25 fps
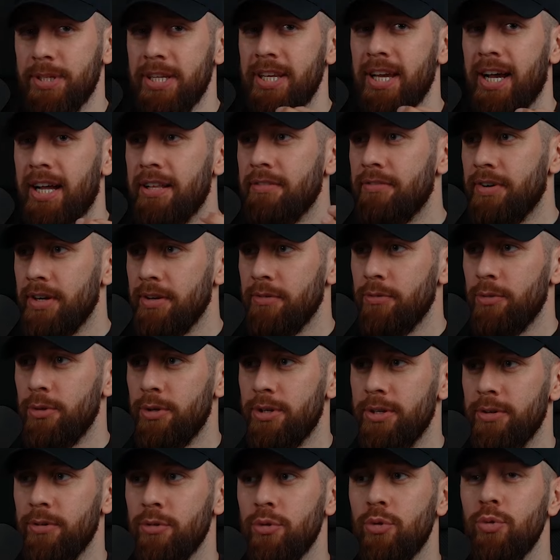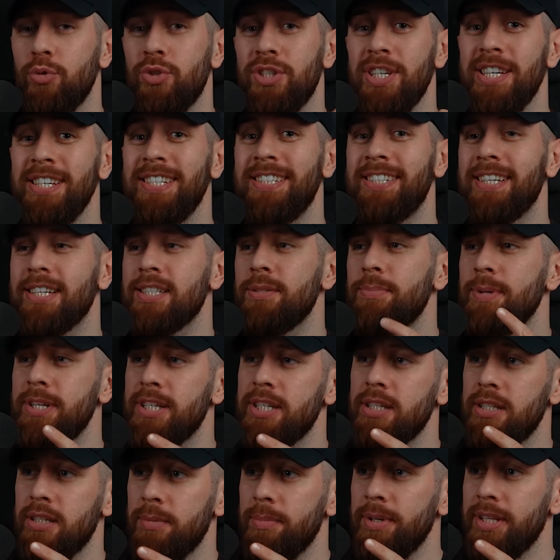mit ihr anfangen würde. Und du siehst das
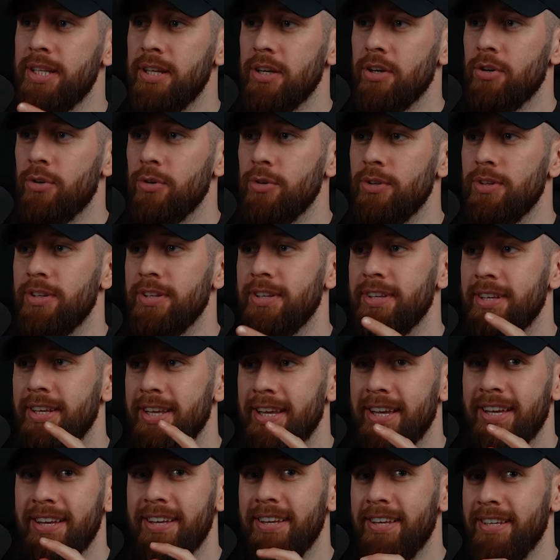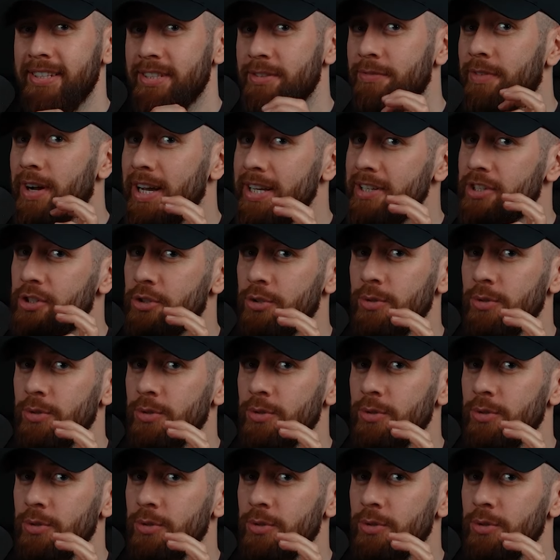Mädchen im Hintergrund, ja, es weiß